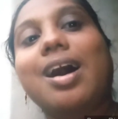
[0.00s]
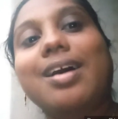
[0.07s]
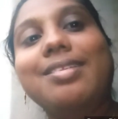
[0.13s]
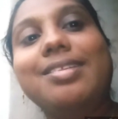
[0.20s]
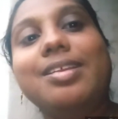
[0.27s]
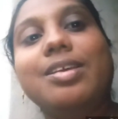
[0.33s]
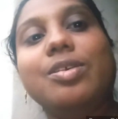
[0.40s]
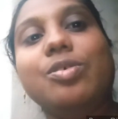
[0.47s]

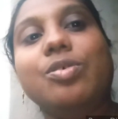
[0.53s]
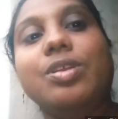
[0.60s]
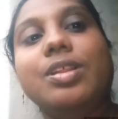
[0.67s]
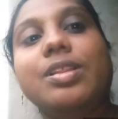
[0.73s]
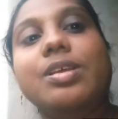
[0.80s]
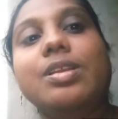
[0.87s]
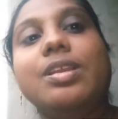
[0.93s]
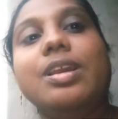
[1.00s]
ஆசிரியர்
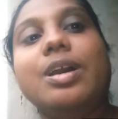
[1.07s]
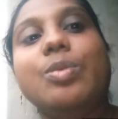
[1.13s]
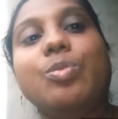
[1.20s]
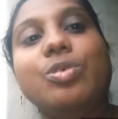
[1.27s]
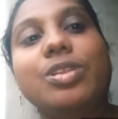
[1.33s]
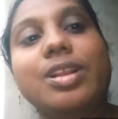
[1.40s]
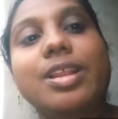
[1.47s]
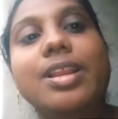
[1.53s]
கூறியது நீங்கள்
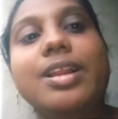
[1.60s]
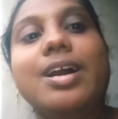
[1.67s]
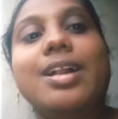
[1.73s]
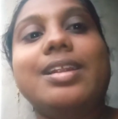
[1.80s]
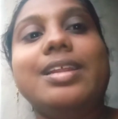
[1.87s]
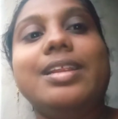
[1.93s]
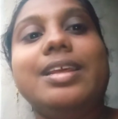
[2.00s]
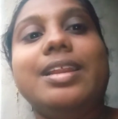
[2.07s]
முதலில்
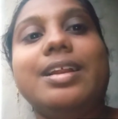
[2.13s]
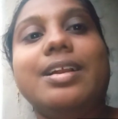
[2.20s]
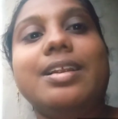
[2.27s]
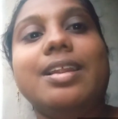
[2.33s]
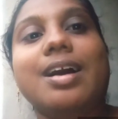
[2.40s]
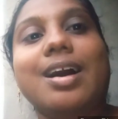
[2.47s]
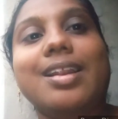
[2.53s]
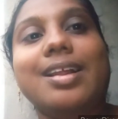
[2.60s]

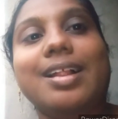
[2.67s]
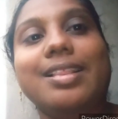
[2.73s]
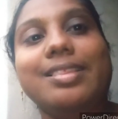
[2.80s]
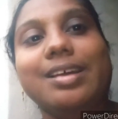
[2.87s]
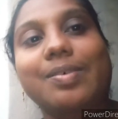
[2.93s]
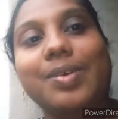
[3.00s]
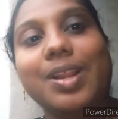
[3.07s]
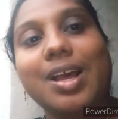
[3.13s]
காட்டினீர்கள் ஆனால்
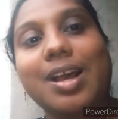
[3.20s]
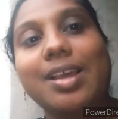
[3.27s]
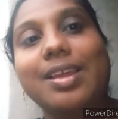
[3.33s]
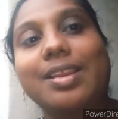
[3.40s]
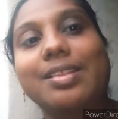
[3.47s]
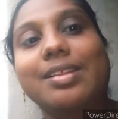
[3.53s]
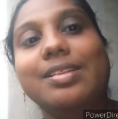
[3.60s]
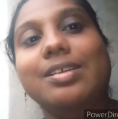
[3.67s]
தவறாக
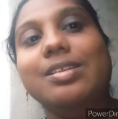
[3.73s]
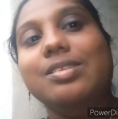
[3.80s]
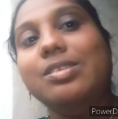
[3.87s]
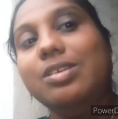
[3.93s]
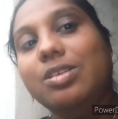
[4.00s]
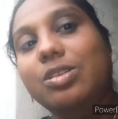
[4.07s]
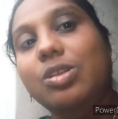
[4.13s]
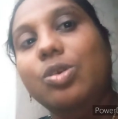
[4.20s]
இருந்தது
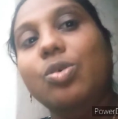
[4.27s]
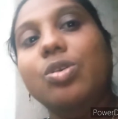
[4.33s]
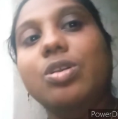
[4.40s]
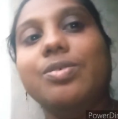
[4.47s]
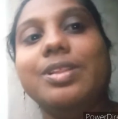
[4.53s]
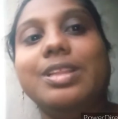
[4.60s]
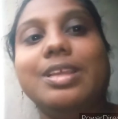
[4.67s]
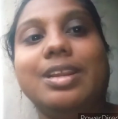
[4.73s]
திருத்தி
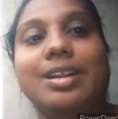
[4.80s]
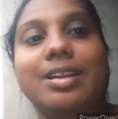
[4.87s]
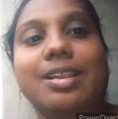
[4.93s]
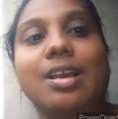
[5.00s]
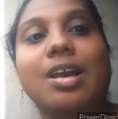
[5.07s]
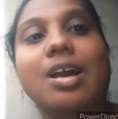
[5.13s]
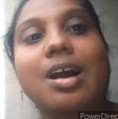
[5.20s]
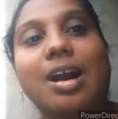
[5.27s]
கொண்டு வந்தீர்கள்
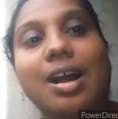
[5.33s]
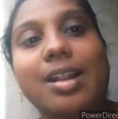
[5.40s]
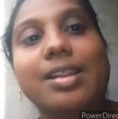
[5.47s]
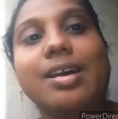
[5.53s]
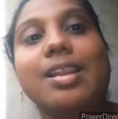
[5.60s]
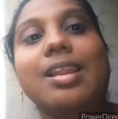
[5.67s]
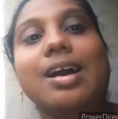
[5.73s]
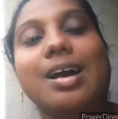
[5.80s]

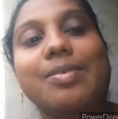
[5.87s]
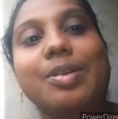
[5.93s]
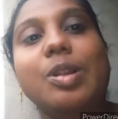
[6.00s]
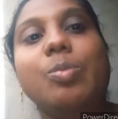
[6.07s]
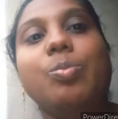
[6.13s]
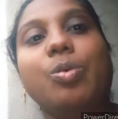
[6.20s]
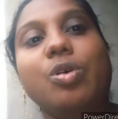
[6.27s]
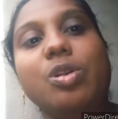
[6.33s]
ஆனால்
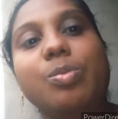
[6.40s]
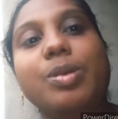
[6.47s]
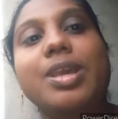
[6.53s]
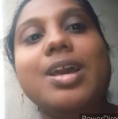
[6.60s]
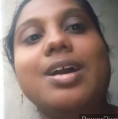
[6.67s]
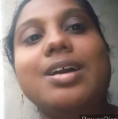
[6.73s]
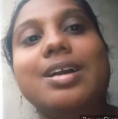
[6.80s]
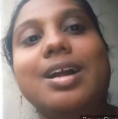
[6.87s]
அவள்
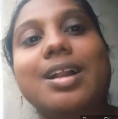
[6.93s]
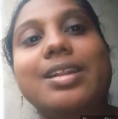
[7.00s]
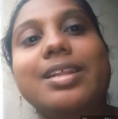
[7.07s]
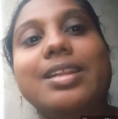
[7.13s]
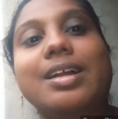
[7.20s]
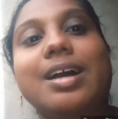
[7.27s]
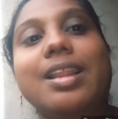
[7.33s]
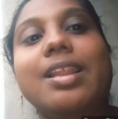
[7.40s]
பொறுமையாக
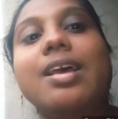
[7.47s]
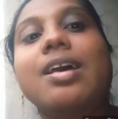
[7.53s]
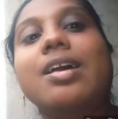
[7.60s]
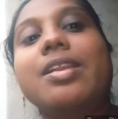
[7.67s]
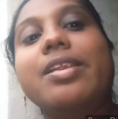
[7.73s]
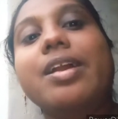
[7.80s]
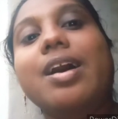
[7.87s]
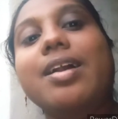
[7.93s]
காட்டினால்
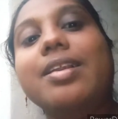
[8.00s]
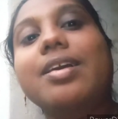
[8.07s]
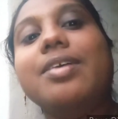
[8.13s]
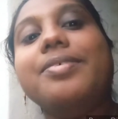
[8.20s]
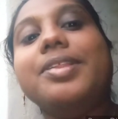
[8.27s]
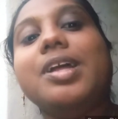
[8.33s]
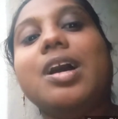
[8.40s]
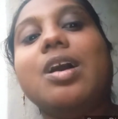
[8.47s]

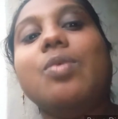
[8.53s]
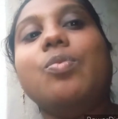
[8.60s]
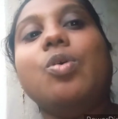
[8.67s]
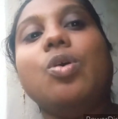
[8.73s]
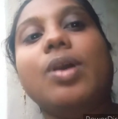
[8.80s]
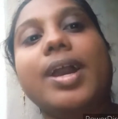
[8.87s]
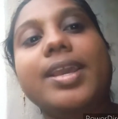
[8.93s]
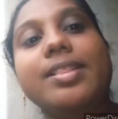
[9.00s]

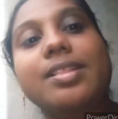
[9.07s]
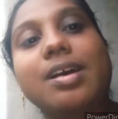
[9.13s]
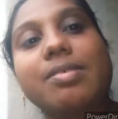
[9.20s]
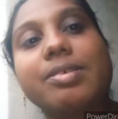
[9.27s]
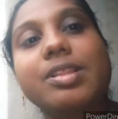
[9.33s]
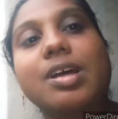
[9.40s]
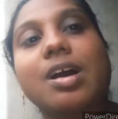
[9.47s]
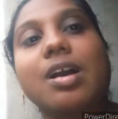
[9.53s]
நான்காவதாகவோ
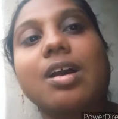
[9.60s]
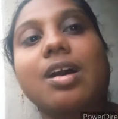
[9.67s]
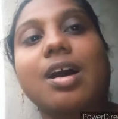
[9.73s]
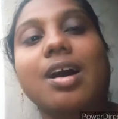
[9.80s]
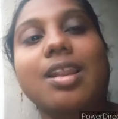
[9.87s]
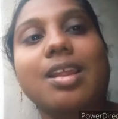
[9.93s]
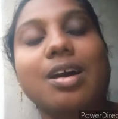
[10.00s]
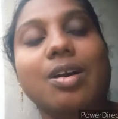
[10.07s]
ஐந்தாவதாக
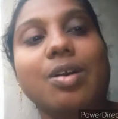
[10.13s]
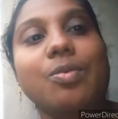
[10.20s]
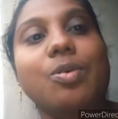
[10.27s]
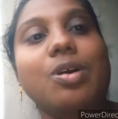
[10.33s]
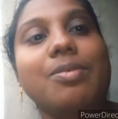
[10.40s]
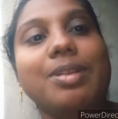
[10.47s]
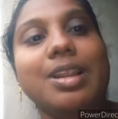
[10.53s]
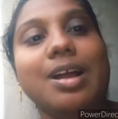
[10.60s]

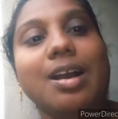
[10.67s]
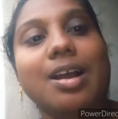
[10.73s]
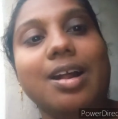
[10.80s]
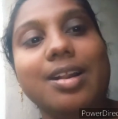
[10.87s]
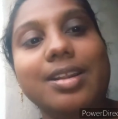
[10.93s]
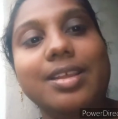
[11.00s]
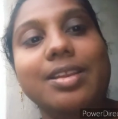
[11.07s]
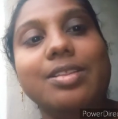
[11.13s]
ஆளாகவோ அவள்
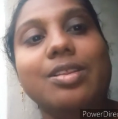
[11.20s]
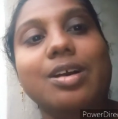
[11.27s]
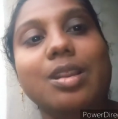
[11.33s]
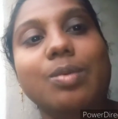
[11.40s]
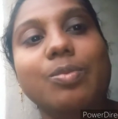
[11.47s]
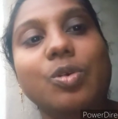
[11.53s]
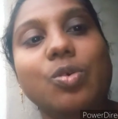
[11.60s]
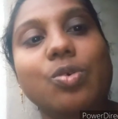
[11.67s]

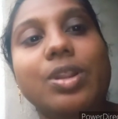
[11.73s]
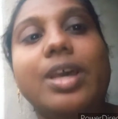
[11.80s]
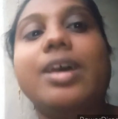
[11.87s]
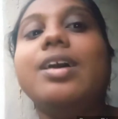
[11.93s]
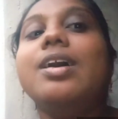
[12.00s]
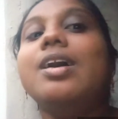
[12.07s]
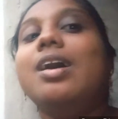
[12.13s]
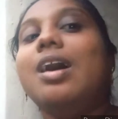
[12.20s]
காட்டியிருந்தாலும் கூட
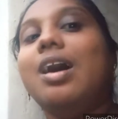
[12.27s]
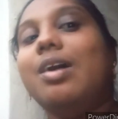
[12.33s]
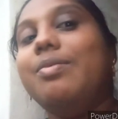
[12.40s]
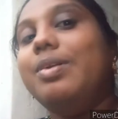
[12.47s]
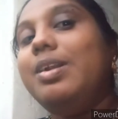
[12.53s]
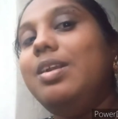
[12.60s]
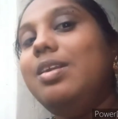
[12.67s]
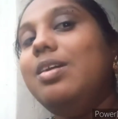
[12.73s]

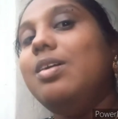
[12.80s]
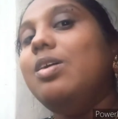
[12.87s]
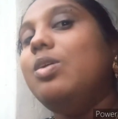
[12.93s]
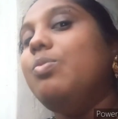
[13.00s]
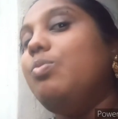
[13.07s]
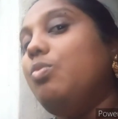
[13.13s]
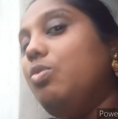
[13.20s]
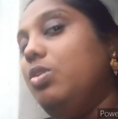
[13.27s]
அவள்
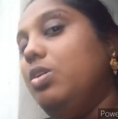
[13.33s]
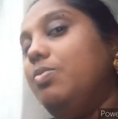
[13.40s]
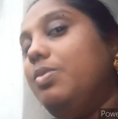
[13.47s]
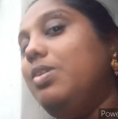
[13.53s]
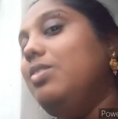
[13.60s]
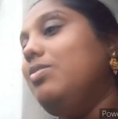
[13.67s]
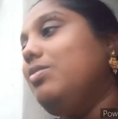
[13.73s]
முடிவு